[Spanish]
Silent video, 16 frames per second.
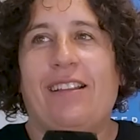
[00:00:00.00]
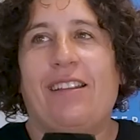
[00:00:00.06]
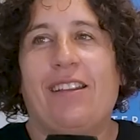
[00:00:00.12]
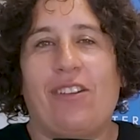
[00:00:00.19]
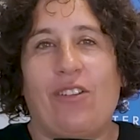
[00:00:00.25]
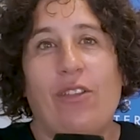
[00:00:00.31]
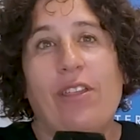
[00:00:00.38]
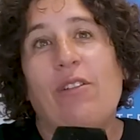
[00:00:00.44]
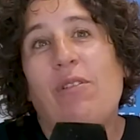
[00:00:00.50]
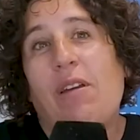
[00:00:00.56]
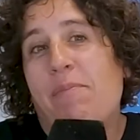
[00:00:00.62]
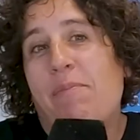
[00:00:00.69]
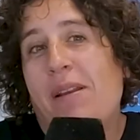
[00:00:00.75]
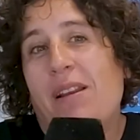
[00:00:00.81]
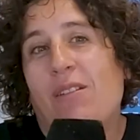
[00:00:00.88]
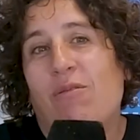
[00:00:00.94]
rodar
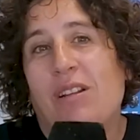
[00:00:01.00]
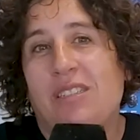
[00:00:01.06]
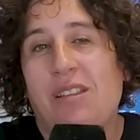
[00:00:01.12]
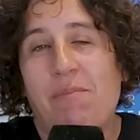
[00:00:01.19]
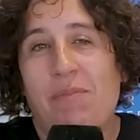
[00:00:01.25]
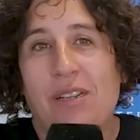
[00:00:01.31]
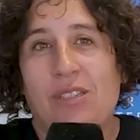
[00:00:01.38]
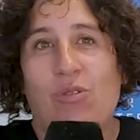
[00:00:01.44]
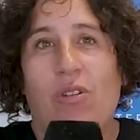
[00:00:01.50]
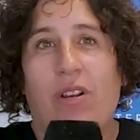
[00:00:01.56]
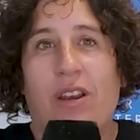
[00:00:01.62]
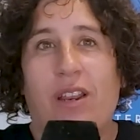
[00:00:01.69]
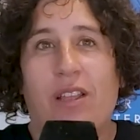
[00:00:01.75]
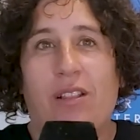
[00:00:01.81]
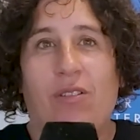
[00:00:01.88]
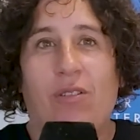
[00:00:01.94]
una película siempre es un
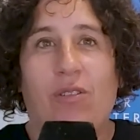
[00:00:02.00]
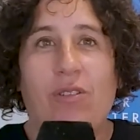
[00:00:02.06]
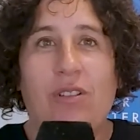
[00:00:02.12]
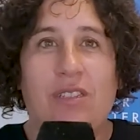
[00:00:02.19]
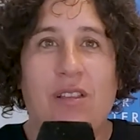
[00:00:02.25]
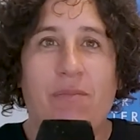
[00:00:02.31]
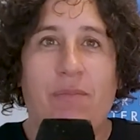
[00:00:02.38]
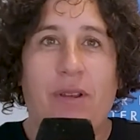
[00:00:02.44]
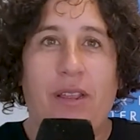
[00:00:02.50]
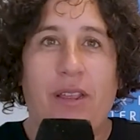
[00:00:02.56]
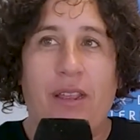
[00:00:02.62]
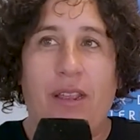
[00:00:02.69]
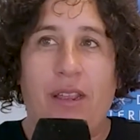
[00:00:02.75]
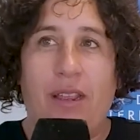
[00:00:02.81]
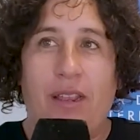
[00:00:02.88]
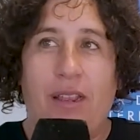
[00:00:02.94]
reto, ¿no? Y
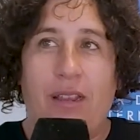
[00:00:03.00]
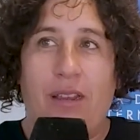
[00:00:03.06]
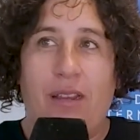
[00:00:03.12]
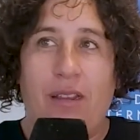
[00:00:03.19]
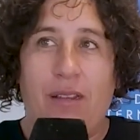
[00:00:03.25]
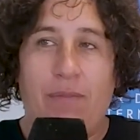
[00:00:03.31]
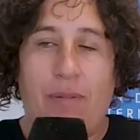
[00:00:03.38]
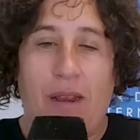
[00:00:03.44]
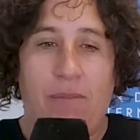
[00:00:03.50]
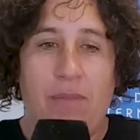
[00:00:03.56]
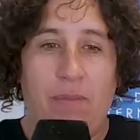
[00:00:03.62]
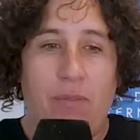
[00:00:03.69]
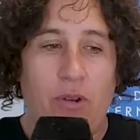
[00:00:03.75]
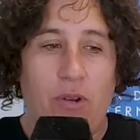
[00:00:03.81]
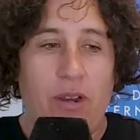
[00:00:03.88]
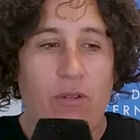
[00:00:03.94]
siempre, para
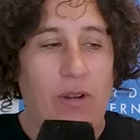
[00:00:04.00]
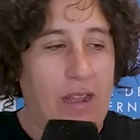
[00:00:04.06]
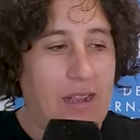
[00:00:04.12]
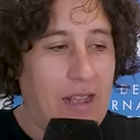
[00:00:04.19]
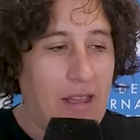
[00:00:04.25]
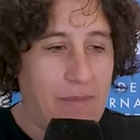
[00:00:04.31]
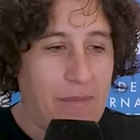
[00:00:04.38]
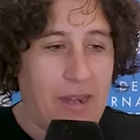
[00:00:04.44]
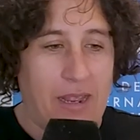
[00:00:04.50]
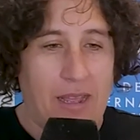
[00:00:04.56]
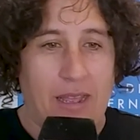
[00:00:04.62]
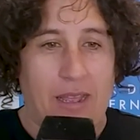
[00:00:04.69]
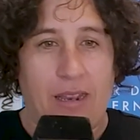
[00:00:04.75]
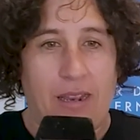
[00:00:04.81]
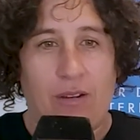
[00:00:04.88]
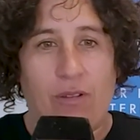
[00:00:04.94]
mí, poner una
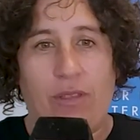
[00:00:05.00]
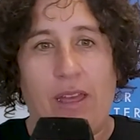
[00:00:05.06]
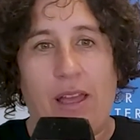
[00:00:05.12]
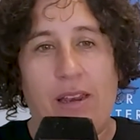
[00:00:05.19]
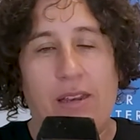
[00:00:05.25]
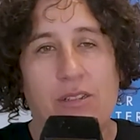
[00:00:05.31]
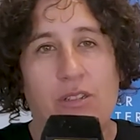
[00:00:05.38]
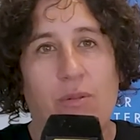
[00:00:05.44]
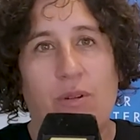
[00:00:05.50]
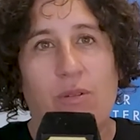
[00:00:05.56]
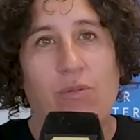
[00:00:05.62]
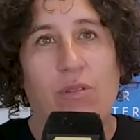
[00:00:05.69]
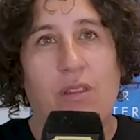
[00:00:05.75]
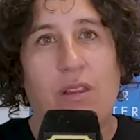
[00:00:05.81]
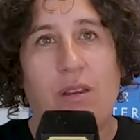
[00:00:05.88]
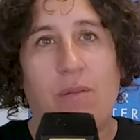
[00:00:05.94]
cámara a rodar sobre
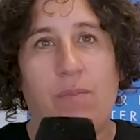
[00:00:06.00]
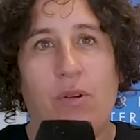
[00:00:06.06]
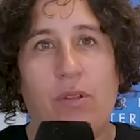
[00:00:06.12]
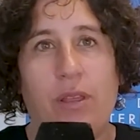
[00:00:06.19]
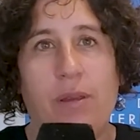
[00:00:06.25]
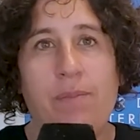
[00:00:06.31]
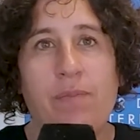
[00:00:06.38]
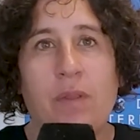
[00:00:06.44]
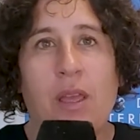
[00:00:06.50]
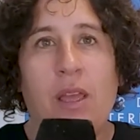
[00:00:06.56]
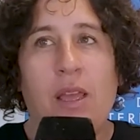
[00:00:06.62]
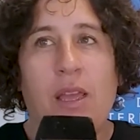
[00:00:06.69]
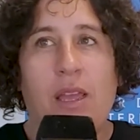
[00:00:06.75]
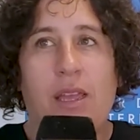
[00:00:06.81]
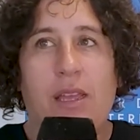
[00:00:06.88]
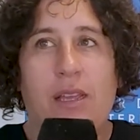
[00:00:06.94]
un trípode
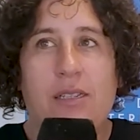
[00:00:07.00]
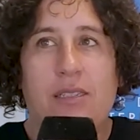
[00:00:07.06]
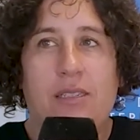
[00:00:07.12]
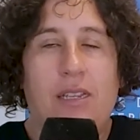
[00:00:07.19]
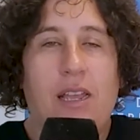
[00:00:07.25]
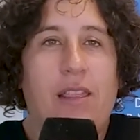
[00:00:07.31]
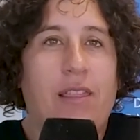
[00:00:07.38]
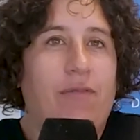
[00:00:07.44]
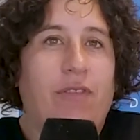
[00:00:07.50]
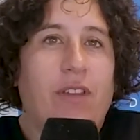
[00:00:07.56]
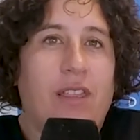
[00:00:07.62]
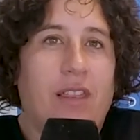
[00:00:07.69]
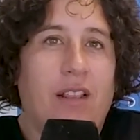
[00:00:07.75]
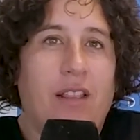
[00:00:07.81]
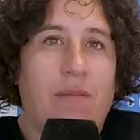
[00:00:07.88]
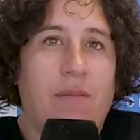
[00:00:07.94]
es ya
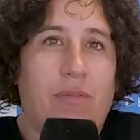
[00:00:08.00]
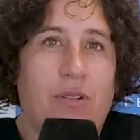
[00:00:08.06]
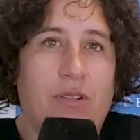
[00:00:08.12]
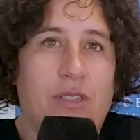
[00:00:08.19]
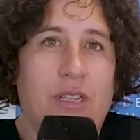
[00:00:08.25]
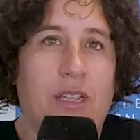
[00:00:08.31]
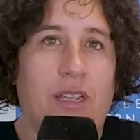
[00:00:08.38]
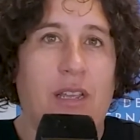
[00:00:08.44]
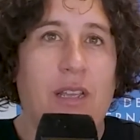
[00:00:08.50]
difícil de por sí.